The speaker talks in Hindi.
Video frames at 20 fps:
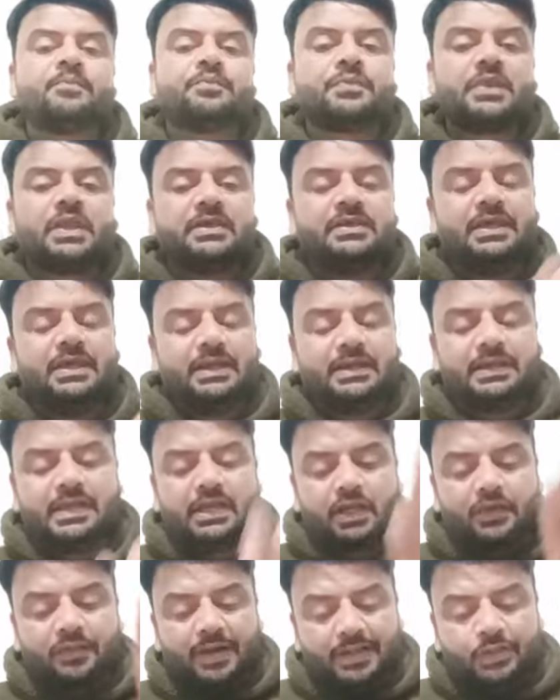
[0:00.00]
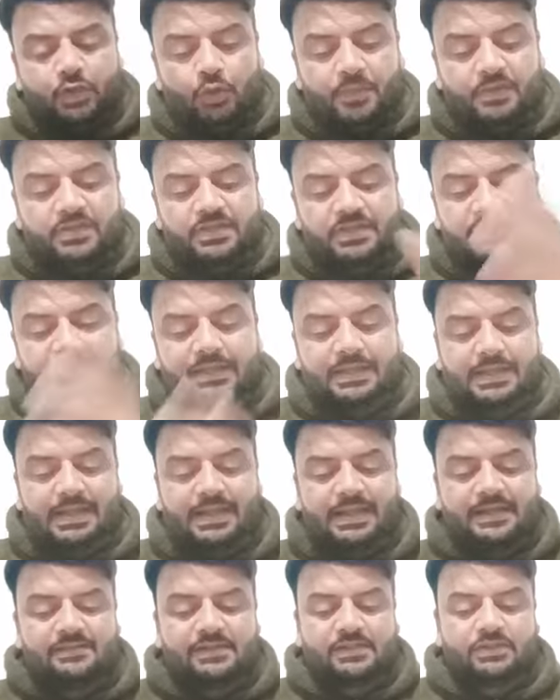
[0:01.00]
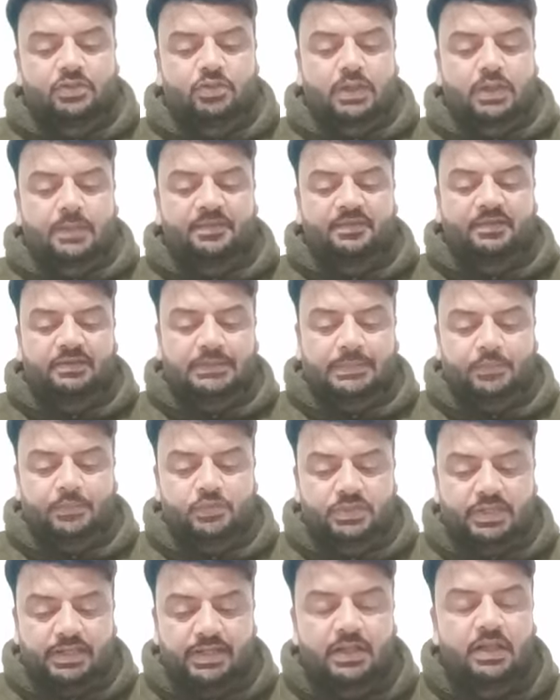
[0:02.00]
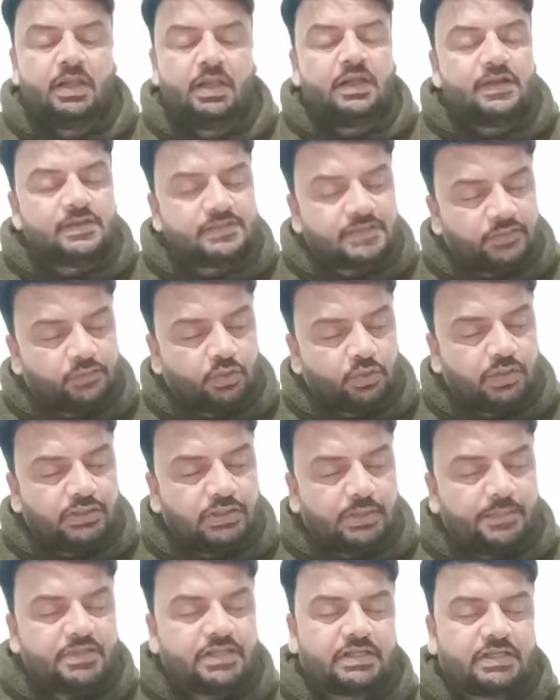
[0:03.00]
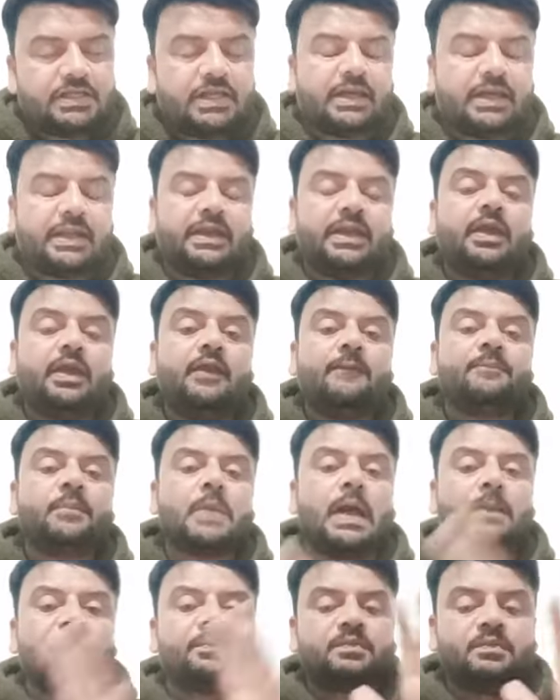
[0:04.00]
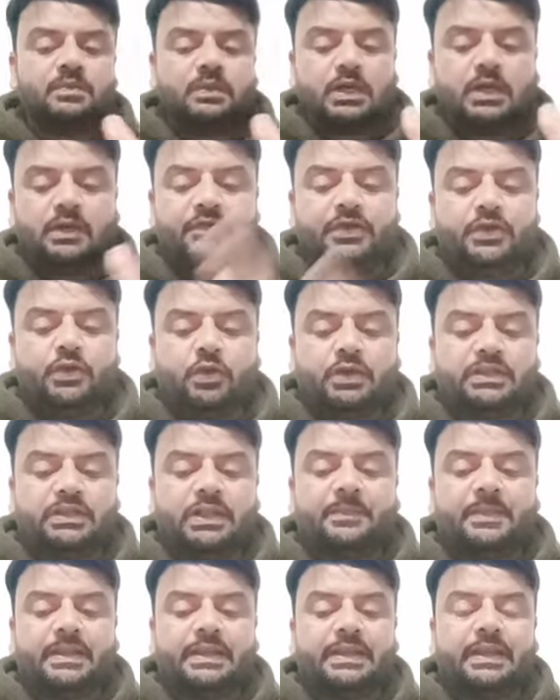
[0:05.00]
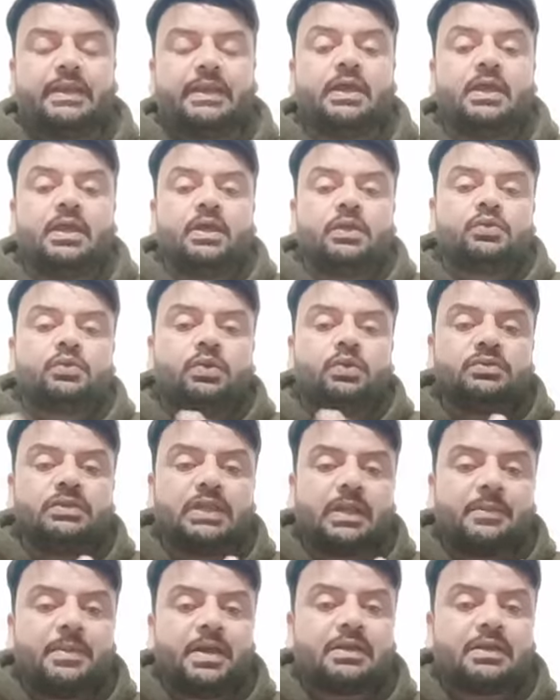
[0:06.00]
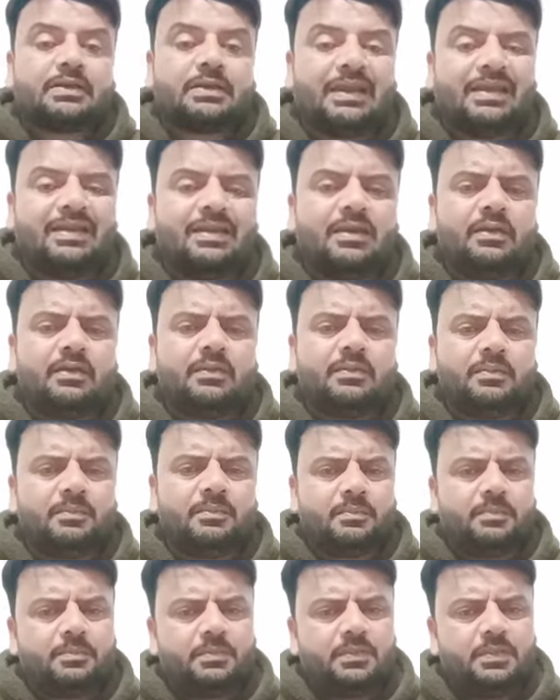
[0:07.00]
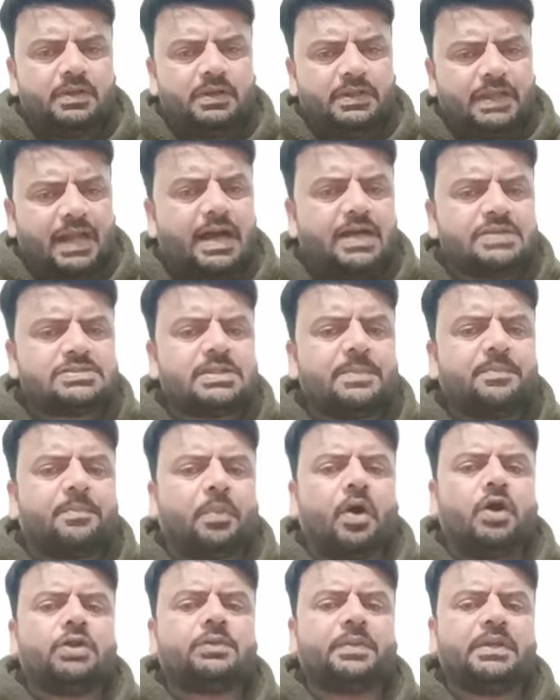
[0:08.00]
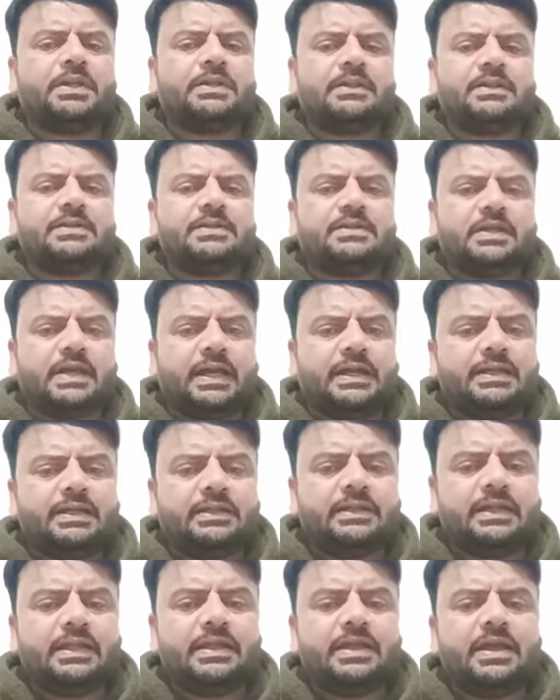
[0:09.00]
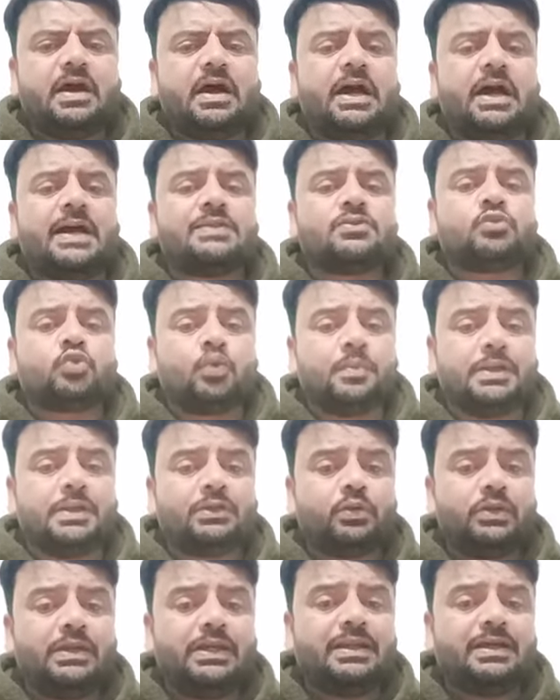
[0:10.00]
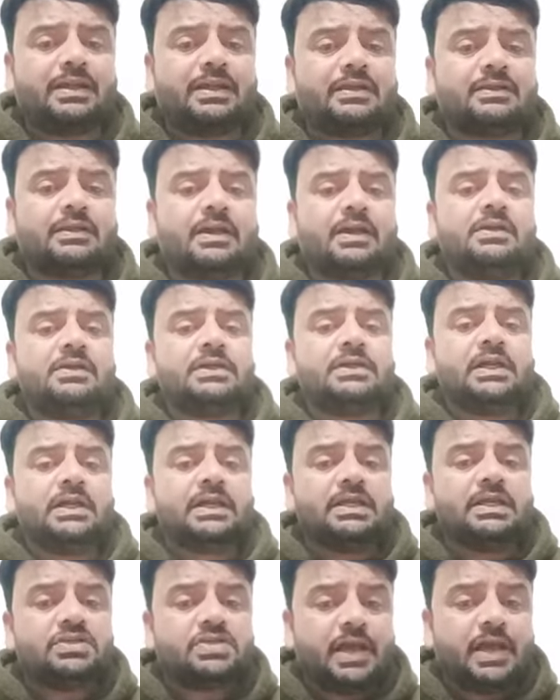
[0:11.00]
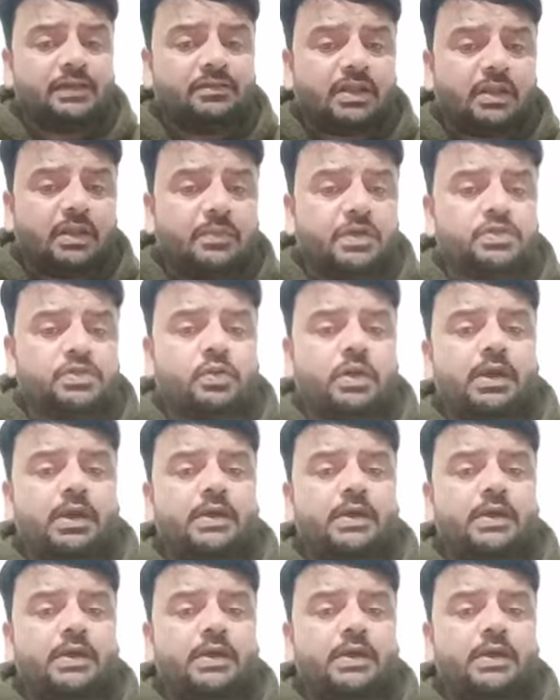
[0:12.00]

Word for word: ये लग रहा है गवार के ऊपर चर्चा करेंगे साथियों काफी साथी पूछ रहे हैं सरसों के अंदर भी चर्चा करेंगे आप वीडियो के अंदर बने रहे तो नरमा कल यहां से बहुत बड़ी तेजी दिखाई नहीं दे रही है आज सुबह तो ये लग रहा था कि शायद नरमा जो है